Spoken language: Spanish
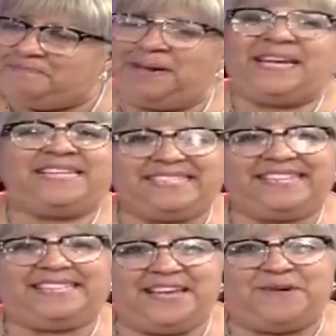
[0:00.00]
para
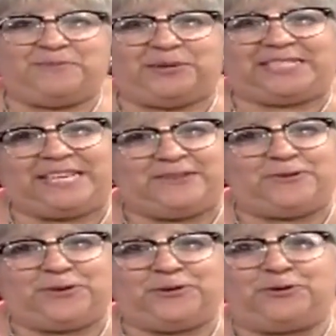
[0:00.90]
este tiempo, el
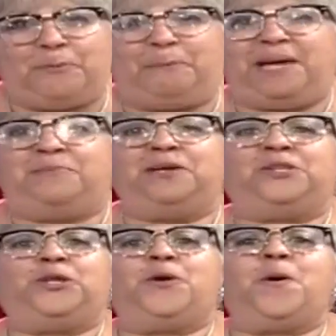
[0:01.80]
Señor nos
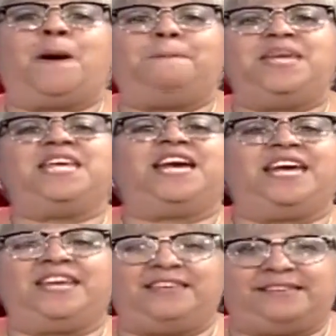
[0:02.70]
permitió a mí y
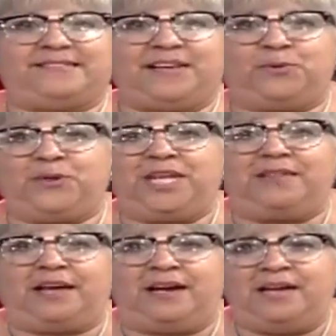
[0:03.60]
a ella estar
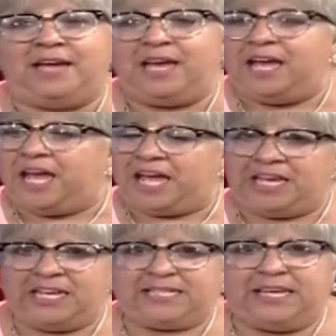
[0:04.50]
unida
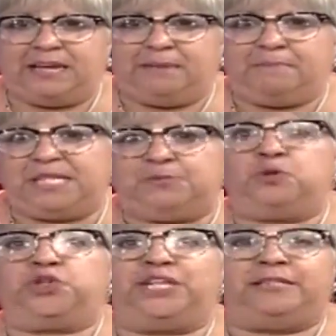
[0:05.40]
en este
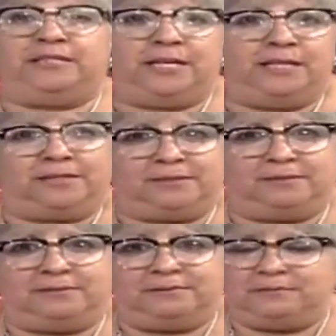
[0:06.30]
mismo sentir,
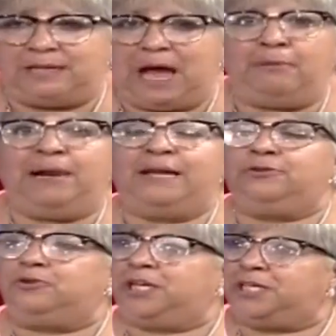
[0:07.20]

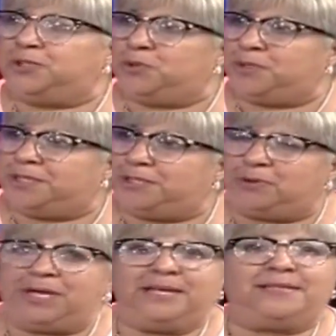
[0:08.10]
hablando de
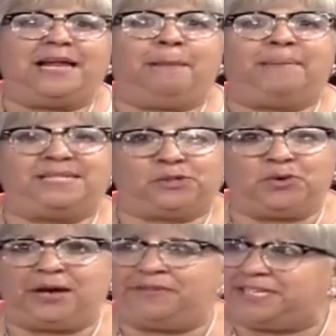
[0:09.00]
Jesucristo. Aquí está la
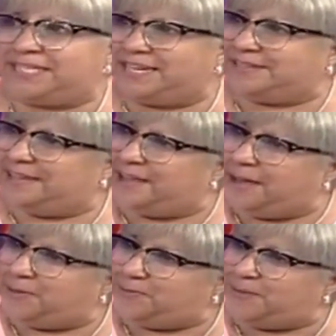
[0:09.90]
pastora Beris
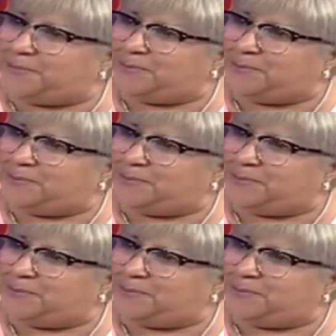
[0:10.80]
Castellano, mi